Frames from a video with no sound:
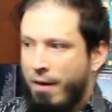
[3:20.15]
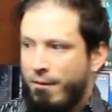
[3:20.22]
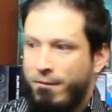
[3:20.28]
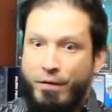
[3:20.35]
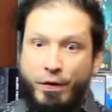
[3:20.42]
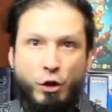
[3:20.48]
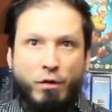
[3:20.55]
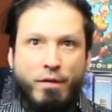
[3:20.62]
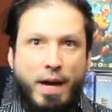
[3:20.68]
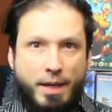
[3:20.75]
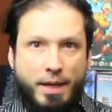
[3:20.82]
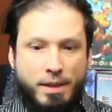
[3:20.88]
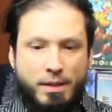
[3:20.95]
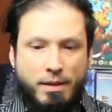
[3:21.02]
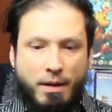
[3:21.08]

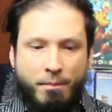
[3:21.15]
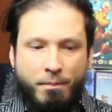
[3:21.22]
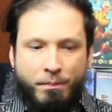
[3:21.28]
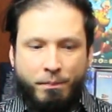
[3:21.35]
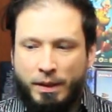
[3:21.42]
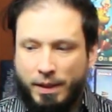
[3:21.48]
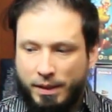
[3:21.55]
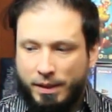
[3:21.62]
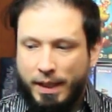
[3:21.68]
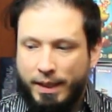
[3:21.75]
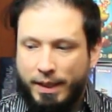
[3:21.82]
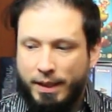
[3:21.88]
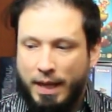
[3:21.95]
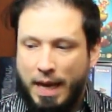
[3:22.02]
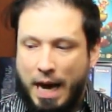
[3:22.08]
Viceversa, se
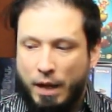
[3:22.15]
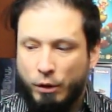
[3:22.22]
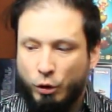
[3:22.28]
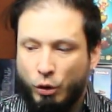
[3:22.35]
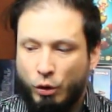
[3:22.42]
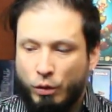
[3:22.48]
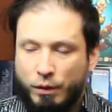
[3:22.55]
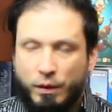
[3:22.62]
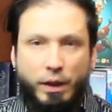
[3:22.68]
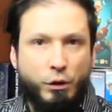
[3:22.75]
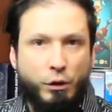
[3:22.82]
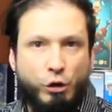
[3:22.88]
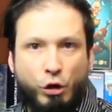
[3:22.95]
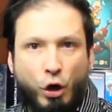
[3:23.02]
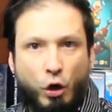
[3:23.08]
sei di lato, sei
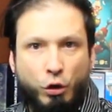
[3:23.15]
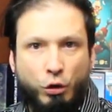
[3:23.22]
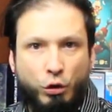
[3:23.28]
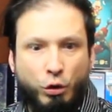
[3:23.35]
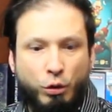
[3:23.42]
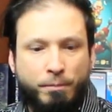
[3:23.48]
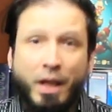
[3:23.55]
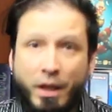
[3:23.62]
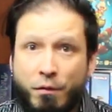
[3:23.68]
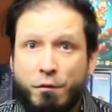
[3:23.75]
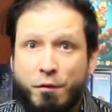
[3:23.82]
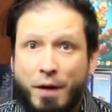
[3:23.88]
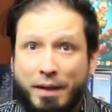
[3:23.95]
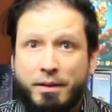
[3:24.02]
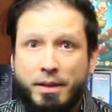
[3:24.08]
storto.
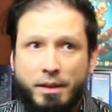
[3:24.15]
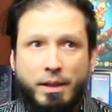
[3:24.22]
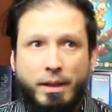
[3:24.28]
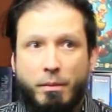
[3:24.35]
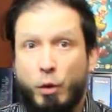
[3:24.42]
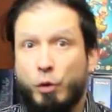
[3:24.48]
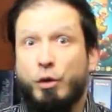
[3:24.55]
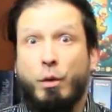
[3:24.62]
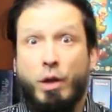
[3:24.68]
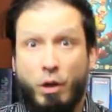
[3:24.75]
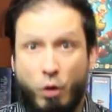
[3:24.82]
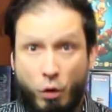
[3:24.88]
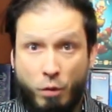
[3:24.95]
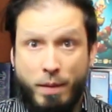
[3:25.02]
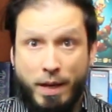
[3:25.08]
Infatti è stata mossa
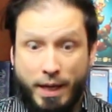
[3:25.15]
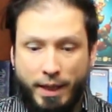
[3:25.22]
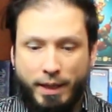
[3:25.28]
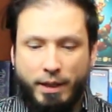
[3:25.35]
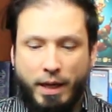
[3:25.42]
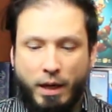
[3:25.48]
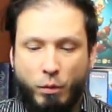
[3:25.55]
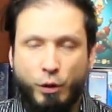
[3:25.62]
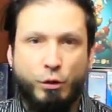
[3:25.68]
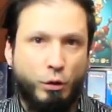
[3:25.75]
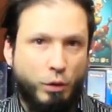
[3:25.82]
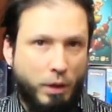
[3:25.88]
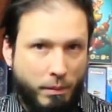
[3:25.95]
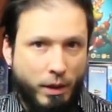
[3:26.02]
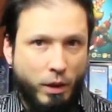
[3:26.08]
un'enorme critica a
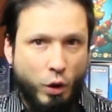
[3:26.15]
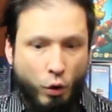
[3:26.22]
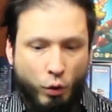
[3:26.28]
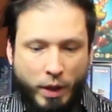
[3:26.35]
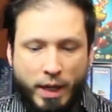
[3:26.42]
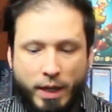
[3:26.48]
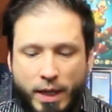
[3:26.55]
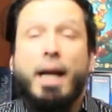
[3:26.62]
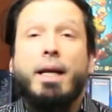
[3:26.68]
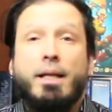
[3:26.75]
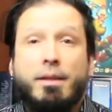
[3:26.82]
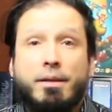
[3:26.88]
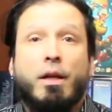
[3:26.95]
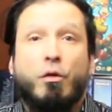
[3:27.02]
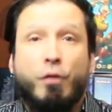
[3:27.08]
questo tabellone e
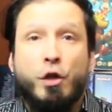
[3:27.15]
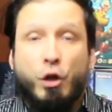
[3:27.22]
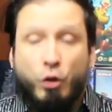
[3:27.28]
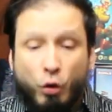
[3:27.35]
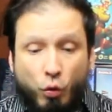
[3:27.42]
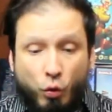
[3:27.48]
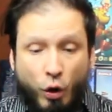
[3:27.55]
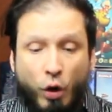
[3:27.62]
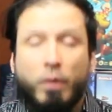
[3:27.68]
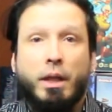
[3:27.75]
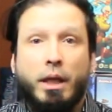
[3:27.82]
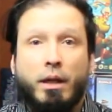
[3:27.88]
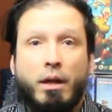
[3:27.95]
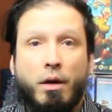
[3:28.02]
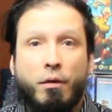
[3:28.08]
ne stanno facendo uno
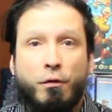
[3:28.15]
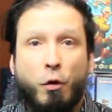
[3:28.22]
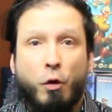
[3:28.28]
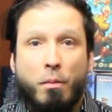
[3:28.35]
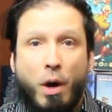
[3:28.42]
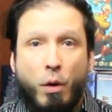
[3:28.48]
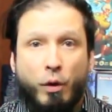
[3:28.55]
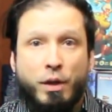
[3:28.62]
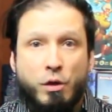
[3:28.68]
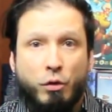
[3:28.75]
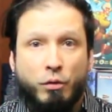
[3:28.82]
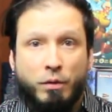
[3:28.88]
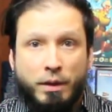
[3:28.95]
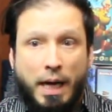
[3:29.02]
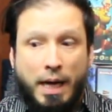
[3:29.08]
in forma
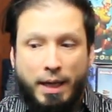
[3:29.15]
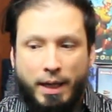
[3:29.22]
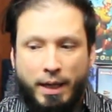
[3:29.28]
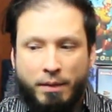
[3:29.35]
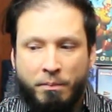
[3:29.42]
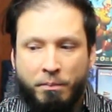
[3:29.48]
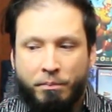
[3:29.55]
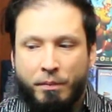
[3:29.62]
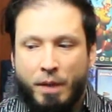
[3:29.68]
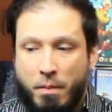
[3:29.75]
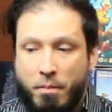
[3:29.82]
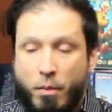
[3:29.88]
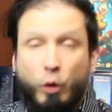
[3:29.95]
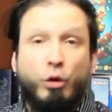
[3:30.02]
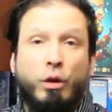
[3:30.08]
orizzontale,
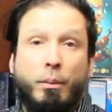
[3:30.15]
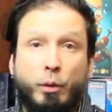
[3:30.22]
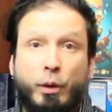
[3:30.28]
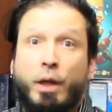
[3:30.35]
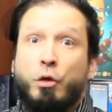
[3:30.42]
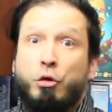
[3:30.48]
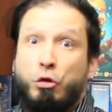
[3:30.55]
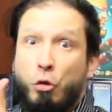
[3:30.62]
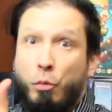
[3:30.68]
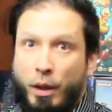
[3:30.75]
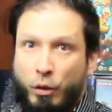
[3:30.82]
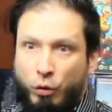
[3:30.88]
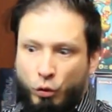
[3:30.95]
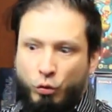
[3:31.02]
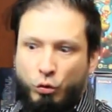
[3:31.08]
in modo da poter
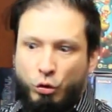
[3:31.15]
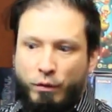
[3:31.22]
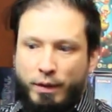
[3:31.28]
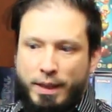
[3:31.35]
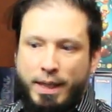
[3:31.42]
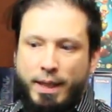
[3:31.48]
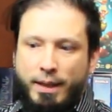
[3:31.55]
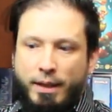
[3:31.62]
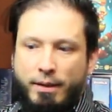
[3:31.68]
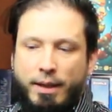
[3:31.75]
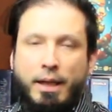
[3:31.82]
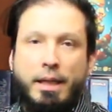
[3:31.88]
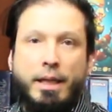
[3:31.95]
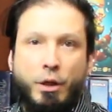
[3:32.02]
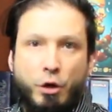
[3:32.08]
soprattutto vedere i
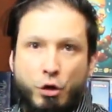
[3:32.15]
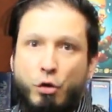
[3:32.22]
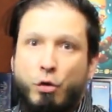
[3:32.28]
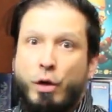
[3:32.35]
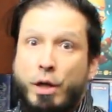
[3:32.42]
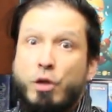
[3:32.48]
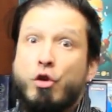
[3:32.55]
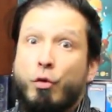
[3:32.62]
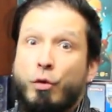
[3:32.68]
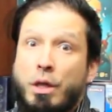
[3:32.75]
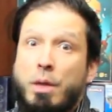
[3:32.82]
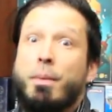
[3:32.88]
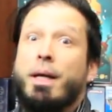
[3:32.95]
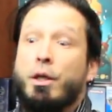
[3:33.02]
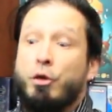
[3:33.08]
dettagli che ci sono nei
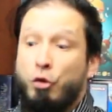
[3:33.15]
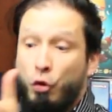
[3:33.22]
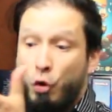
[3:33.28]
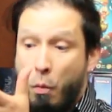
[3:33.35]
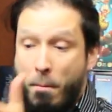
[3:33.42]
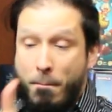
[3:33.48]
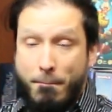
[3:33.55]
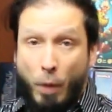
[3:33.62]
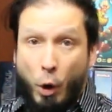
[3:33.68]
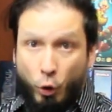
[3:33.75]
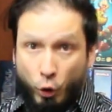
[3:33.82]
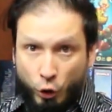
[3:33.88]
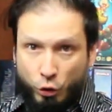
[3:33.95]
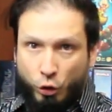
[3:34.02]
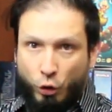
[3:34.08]
sogni perché sono
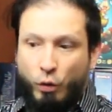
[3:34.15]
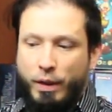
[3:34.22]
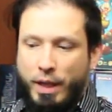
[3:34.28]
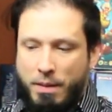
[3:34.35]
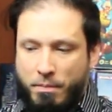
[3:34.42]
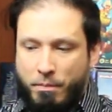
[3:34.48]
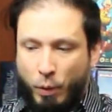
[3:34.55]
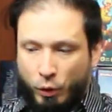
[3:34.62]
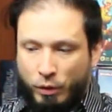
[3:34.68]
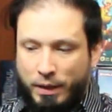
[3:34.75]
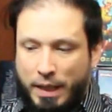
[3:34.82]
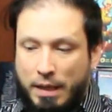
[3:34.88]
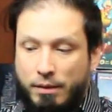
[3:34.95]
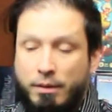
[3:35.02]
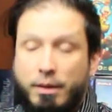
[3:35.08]
molto
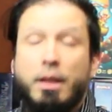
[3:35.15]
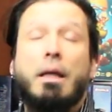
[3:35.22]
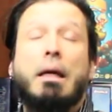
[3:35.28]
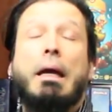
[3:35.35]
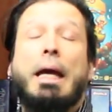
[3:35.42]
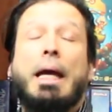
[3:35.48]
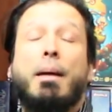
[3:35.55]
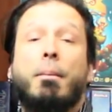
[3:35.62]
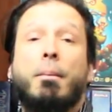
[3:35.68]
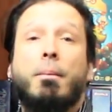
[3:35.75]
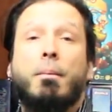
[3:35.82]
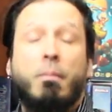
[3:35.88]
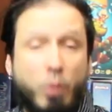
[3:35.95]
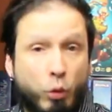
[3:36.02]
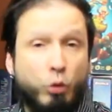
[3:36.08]
importanti e
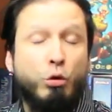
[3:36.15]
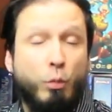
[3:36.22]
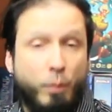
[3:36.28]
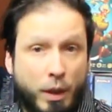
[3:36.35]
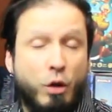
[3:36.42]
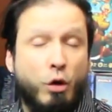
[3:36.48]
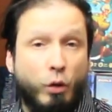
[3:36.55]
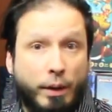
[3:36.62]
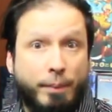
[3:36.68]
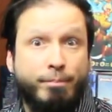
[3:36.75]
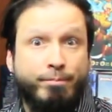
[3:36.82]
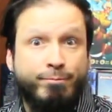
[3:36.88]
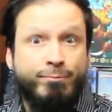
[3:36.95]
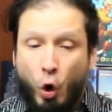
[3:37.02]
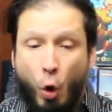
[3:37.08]
molto piccoli.
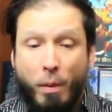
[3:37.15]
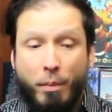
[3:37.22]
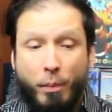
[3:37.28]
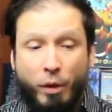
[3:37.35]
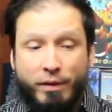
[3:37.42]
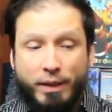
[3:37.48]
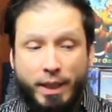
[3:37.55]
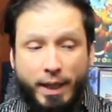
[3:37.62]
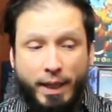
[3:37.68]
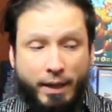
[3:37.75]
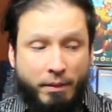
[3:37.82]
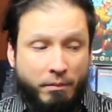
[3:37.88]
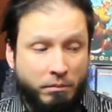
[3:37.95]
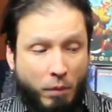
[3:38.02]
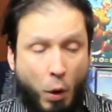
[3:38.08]
Come puoi
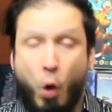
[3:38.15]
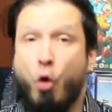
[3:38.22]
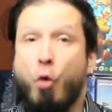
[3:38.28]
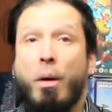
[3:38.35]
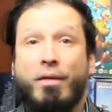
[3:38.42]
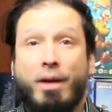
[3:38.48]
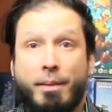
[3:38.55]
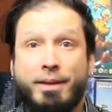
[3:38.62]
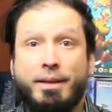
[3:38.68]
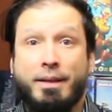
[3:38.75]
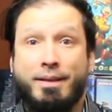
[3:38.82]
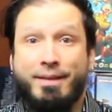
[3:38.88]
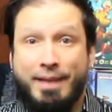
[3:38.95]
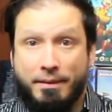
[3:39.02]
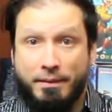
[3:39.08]
vedere, occupa
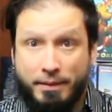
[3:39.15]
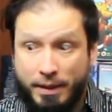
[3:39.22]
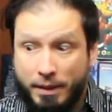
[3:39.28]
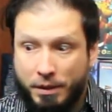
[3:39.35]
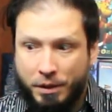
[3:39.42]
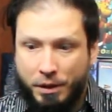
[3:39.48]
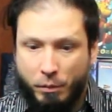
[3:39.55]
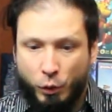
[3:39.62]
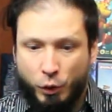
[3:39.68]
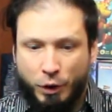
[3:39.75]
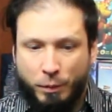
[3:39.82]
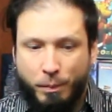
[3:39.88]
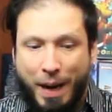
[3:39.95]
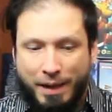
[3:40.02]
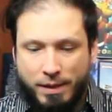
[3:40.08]
veramente tantissimo
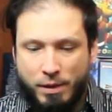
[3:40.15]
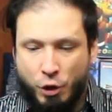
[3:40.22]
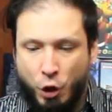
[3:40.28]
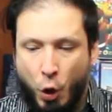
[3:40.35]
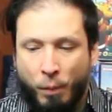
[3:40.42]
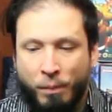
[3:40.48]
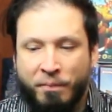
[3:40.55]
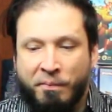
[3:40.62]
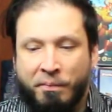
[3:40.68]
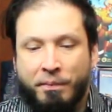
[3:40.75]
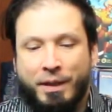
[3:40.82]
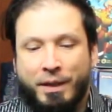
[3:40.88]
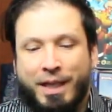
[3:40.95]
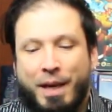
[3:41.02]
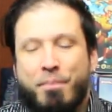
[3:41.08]
spazio
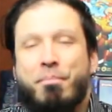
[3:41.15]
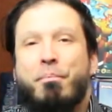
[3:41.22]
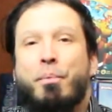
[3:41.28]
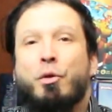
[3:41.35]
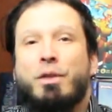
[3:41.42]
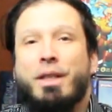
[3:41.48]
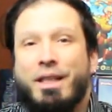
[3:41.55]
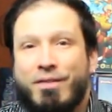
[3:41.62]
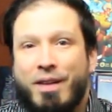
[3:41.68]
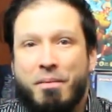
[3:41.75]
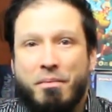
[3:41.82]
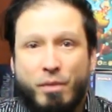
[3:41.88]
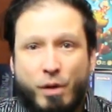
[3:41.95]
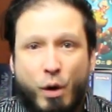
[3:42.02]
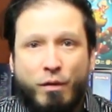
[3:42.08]
che poteva a
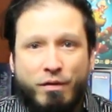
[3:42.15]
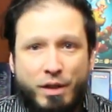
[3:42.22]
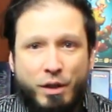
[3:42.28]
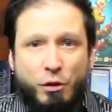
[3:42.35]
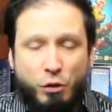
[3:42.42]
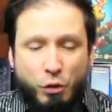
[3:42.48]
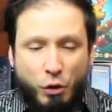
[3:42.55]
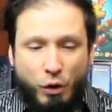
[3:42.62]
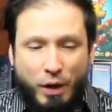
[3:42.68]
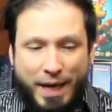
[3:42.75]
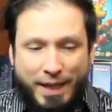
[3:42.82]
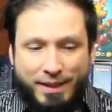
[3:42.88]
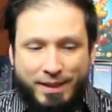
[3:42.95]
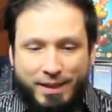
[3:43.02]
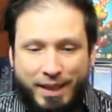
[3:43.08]
mio avviso
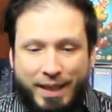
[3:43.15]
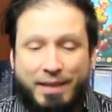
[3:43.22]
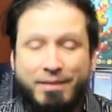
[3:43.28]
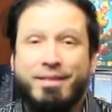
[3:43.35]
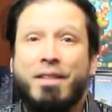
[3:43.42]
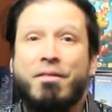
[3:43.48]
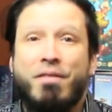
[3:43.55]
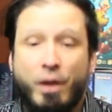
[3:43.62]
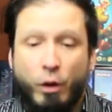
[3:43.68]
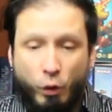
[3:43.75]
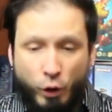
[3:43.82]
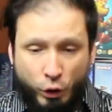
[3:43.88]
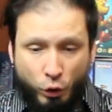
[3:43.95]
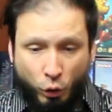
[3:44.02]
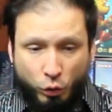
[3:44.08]
essere davvero
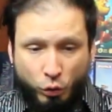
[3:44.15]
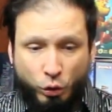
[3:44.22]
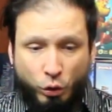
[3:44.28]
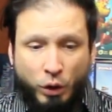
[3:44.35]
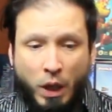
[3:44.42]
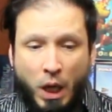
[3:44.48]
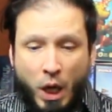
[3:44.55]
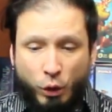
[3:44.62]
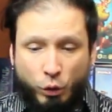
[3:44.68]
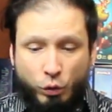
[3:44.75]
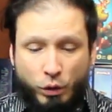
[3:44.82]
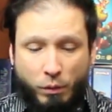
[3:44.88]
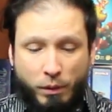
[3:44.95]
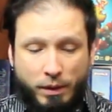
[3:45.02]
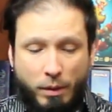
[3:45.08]
ridotto.
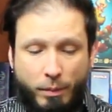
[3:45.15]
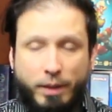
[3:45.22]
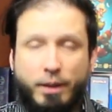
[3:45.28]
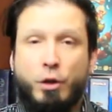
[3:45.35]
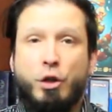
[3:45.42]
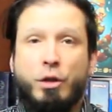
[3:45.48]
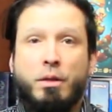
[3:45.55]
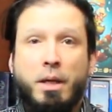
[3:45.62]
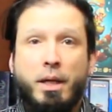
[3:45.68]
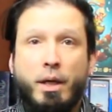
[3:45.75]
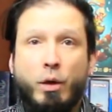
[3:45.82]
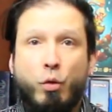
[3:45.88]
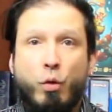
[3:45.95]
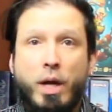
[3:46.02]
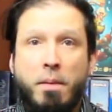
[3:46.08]
Tutta questa parte
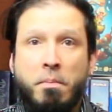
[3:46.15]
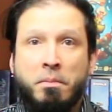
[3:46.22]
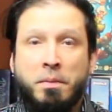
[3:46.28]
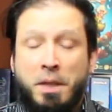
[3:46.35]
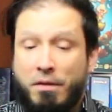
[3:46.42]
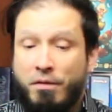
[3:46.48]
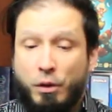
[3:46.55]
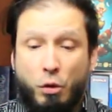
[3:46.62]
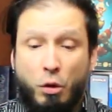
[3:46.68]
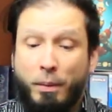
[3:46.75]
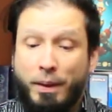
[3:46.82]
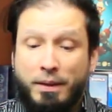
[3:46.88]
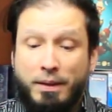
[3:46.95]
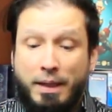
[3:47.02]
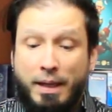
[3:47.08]
centrale qui serve solo
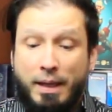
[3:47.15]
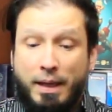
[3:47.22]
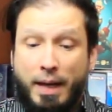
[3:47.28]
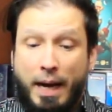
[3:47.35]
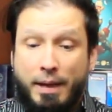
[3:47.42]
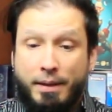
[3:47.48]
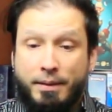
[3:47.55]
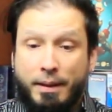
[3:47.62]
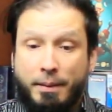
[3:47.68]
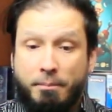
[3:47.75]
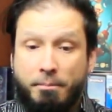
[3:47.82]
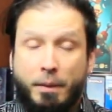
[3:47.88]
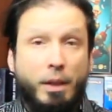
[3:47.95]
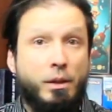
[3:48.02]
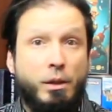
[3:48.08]
per tenere le carte,
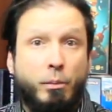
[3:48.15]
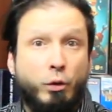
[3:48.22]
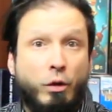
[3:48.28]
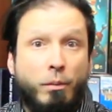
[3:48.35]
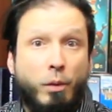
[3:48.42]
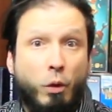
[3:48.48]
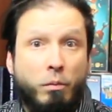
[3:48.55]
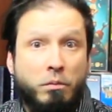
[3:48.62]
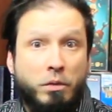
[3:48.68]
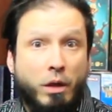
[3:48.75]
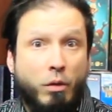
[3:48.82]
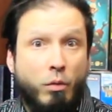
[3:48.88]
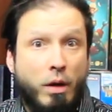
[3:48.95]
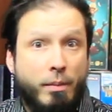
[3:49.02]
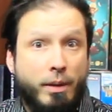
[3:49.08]
che si potrebbero
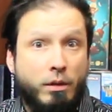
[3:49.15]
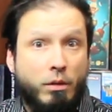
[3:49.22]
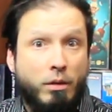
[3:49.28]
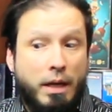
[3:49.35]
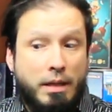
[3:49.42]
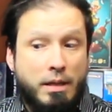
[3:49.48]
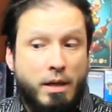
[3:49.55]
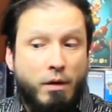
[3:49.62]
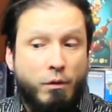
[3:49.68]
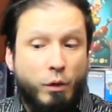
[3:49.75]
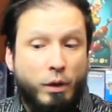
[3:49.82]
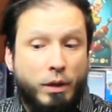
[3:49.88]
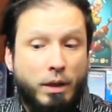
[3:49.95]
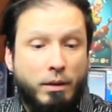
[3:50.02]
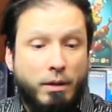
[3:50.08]
tranquillamente organizzare
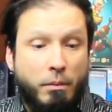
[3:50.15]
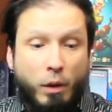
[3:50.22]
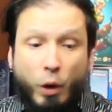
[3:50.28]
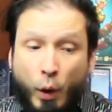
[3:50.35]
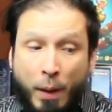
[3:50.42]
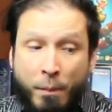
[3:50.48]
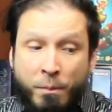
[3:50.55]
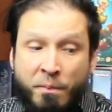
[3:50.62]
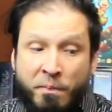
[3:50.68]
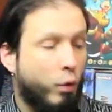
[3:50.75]
fuori dal tabellone.